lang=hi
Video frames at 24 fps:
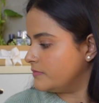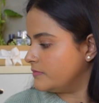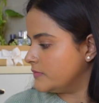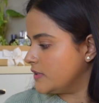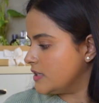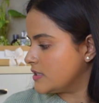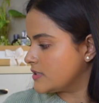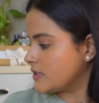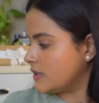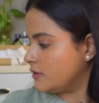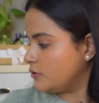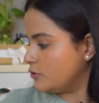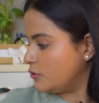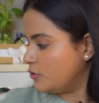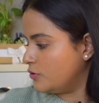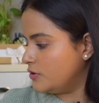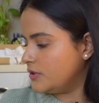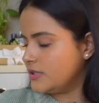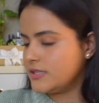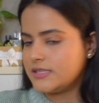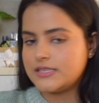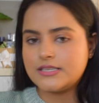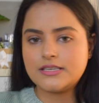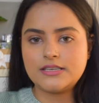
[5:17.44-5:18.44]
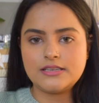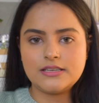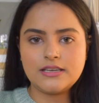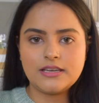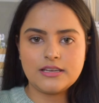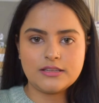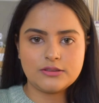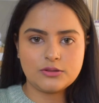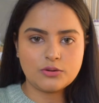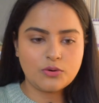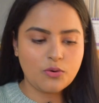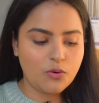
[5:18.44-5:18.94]
इसका तो कोई रीज़न नहीं
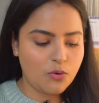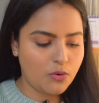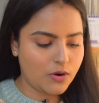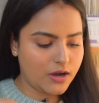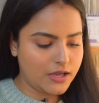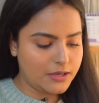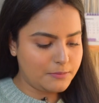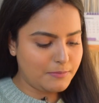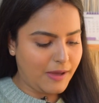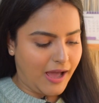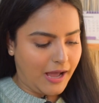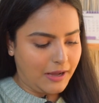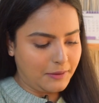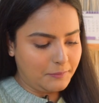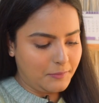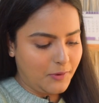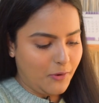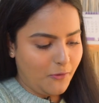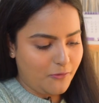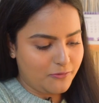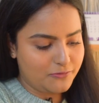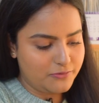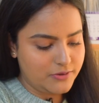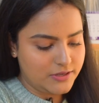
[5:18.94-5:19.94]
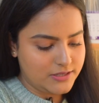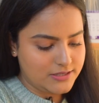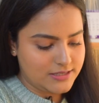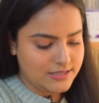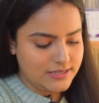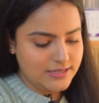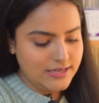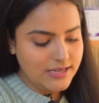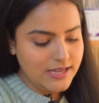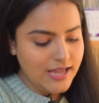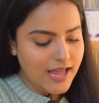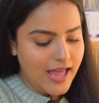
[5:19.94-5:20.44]
है तो हो गई बैग में
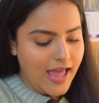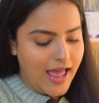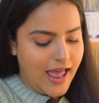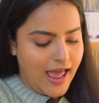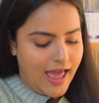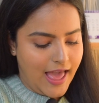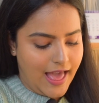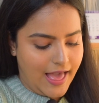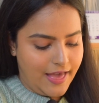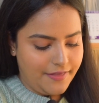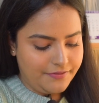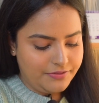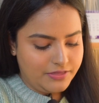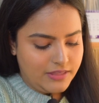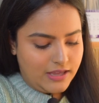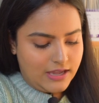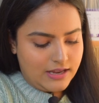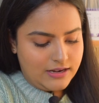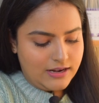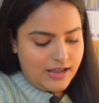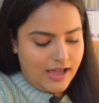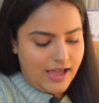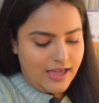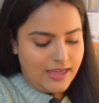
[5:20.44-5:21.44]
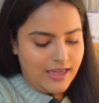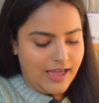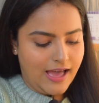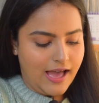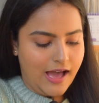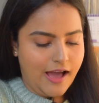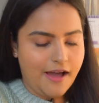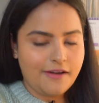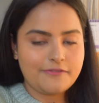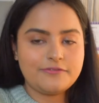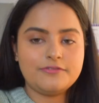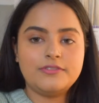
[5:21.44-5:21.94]
ऑब्वियसली एंड देन आई
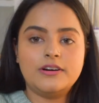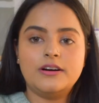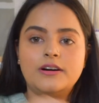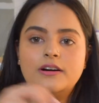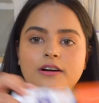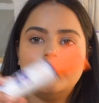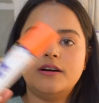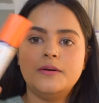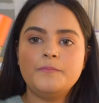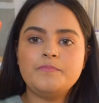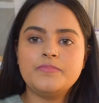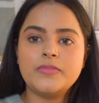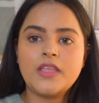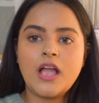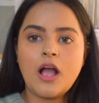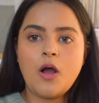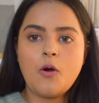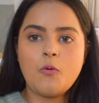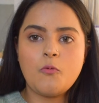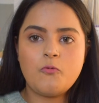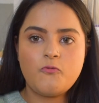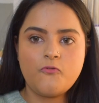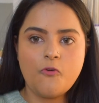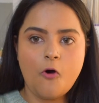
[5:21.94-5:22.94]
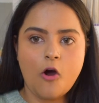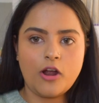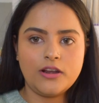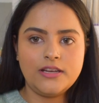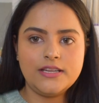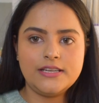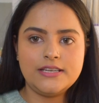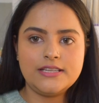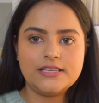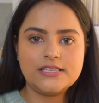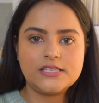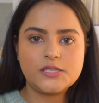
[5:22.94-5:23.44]
हैव अ
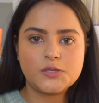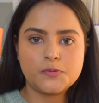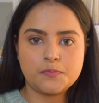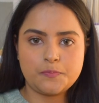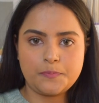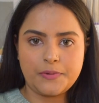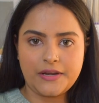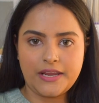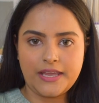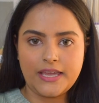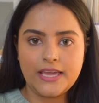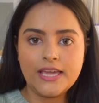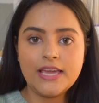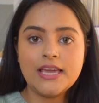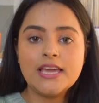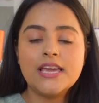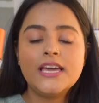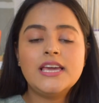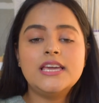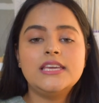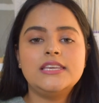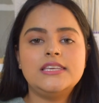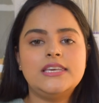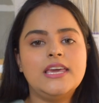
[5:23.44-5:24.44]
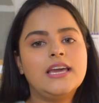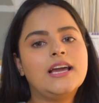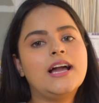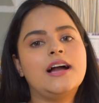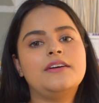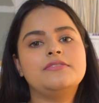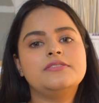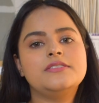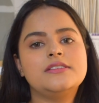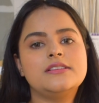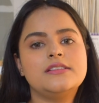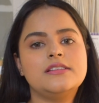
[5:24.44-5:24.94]
वॉलिनी स्प्रे ये
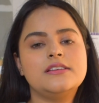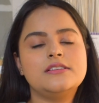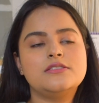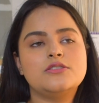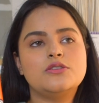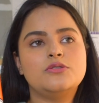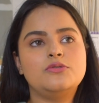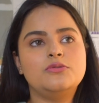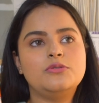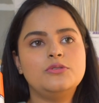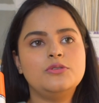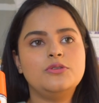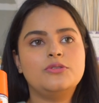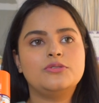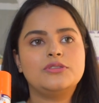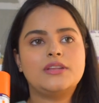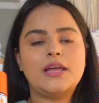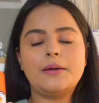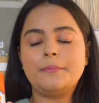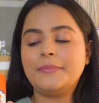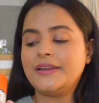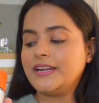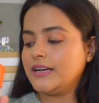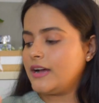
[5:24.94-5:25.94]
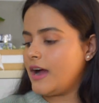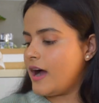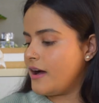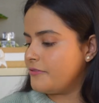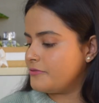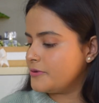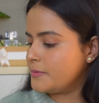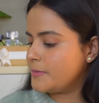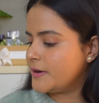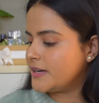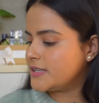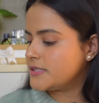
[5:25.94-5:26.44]
काफ़ी ज़्यादा ज़रूरी होता है मैंने
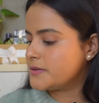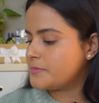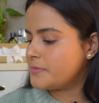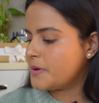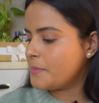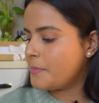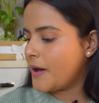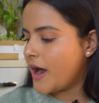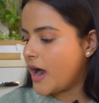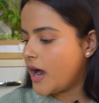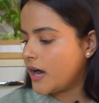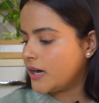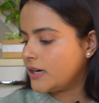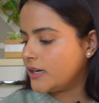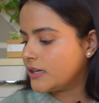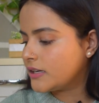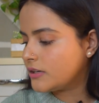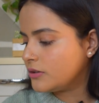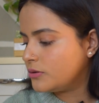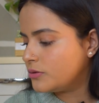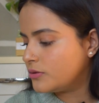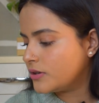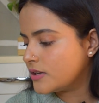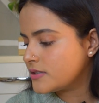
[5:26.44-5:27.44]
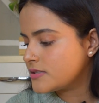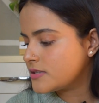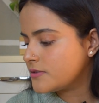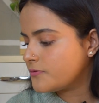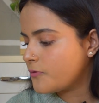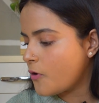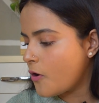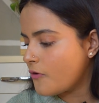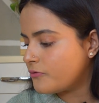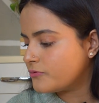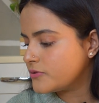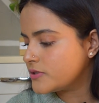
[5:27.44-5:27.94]
काफ़ी बार जब मैं बाहर निकली हूँ ना सिर्फ
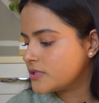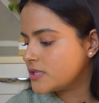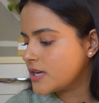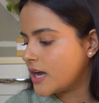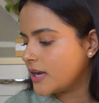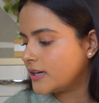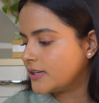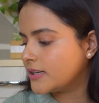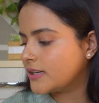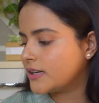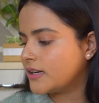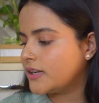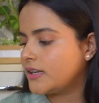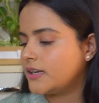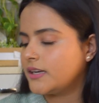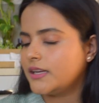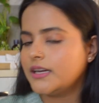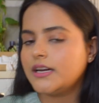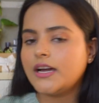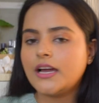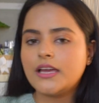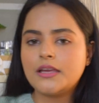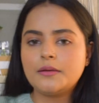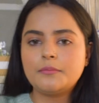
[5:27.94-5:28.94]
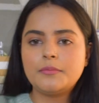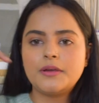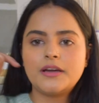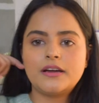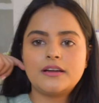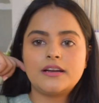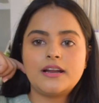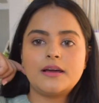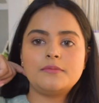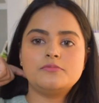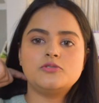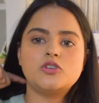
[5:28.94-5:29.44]
ऑफिस जाने के लिए नहीं कहीं भी
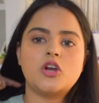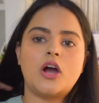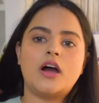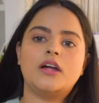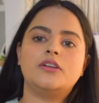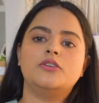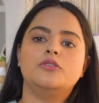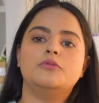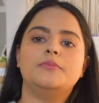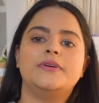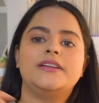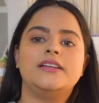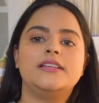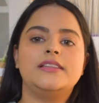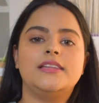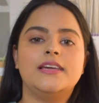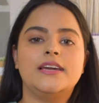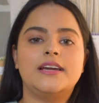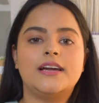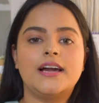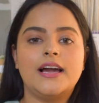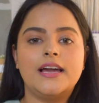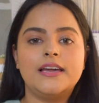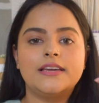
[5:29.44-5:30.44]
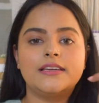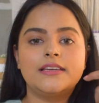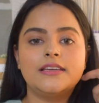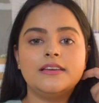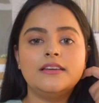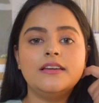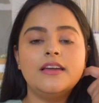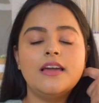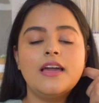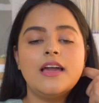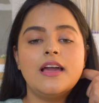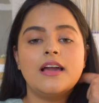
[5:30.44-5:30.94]
अगर आप जा रहे हो मैंने देखा है
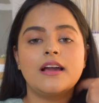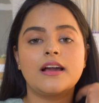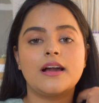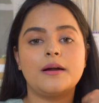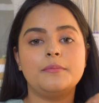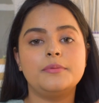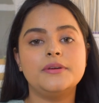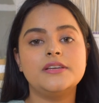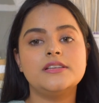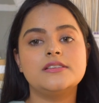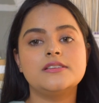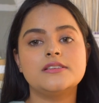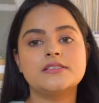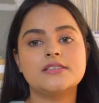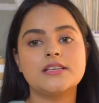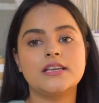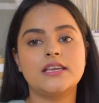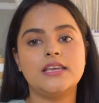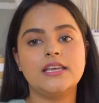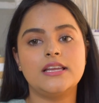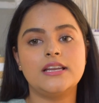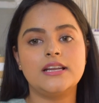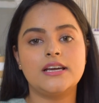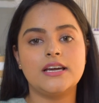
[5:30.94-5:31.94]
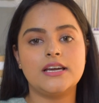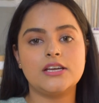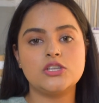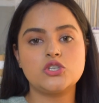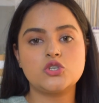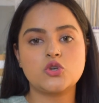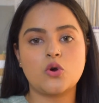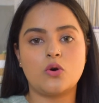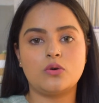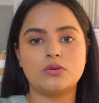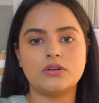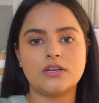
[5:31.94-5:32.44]
कि कभी जैसे गिर गए
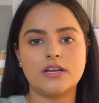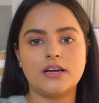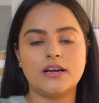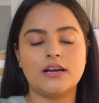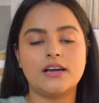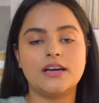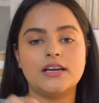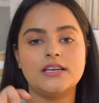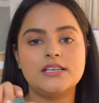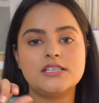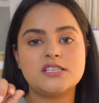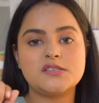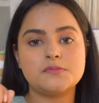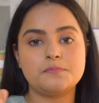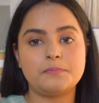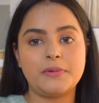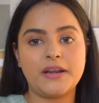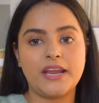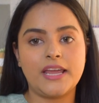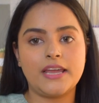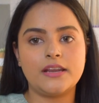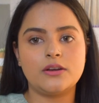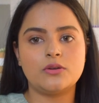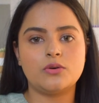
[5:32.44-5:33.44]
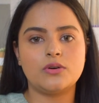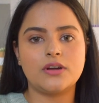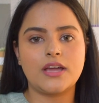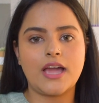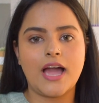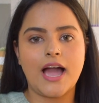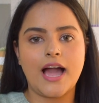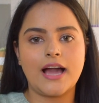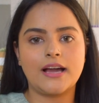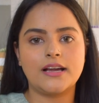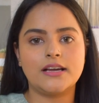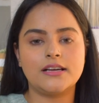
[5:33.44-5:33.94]
चोट लग गई स्प्रेन हो
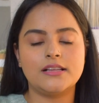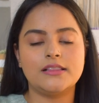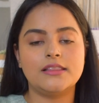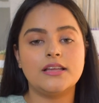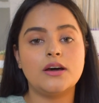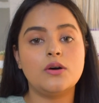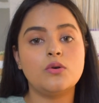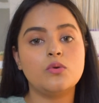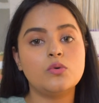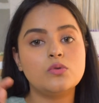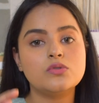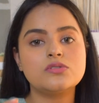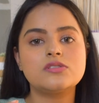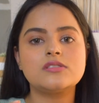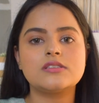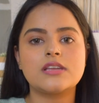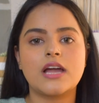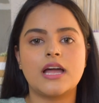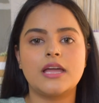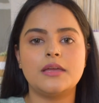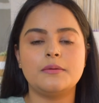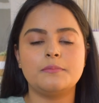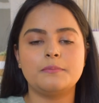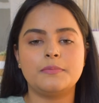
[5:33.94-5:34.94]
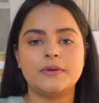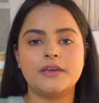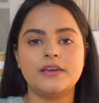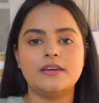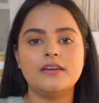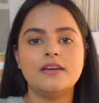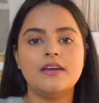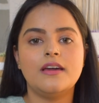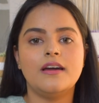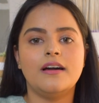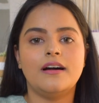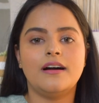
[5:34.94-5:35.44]
गया एंकल ना उस टाइम पे
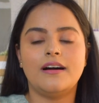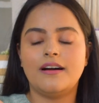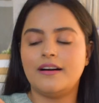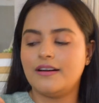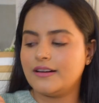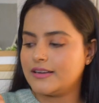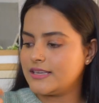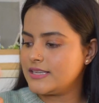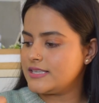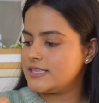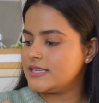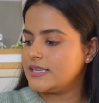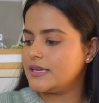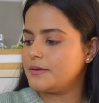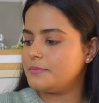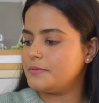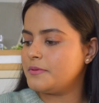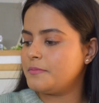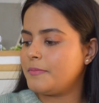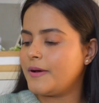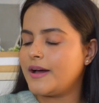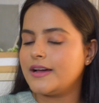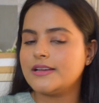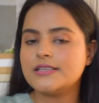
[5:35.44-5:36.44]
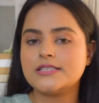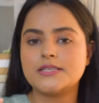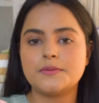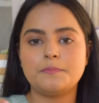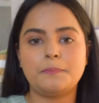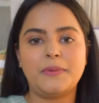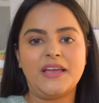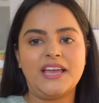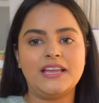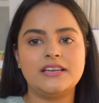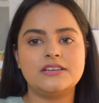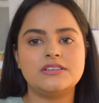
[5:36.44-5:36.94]
आ, किसी के भी पास
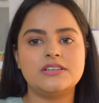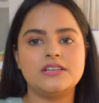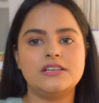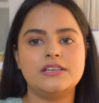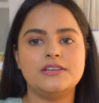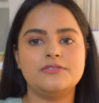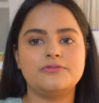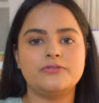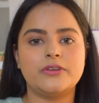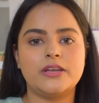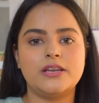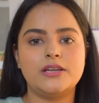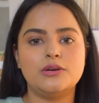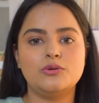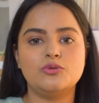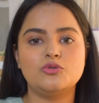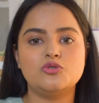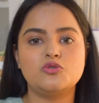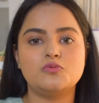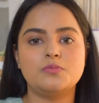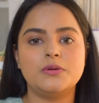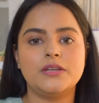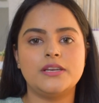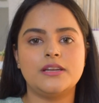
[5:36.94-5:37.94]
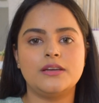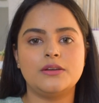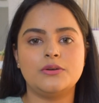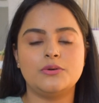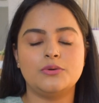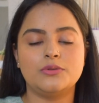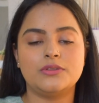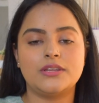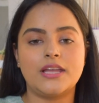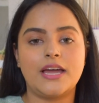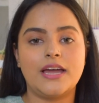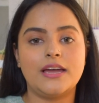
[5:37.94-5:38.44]
पेन रिलीफ के लिए कुछ भी नहीं
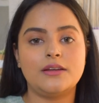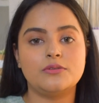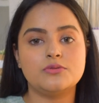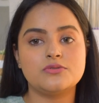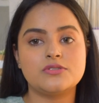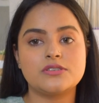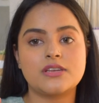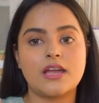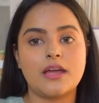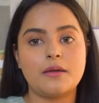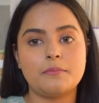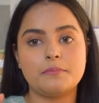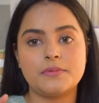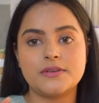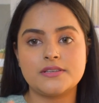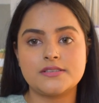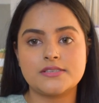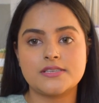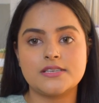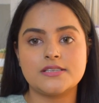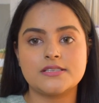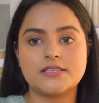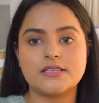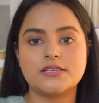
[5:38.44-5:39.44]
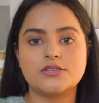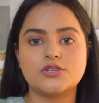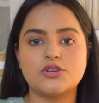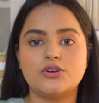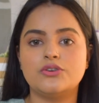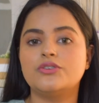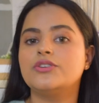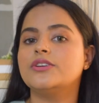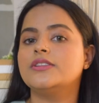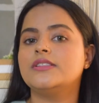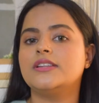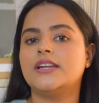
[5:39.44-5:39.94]
होता है एंड उस टाइम पे इस चीज़ की
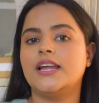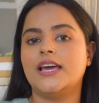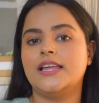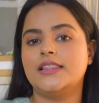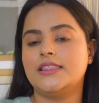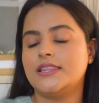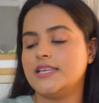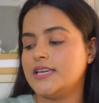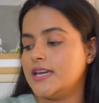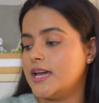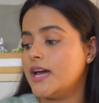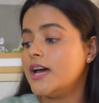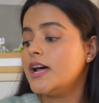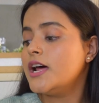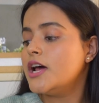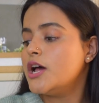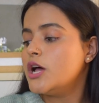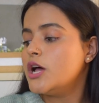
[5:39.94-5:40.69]
ज़रूरत रहती है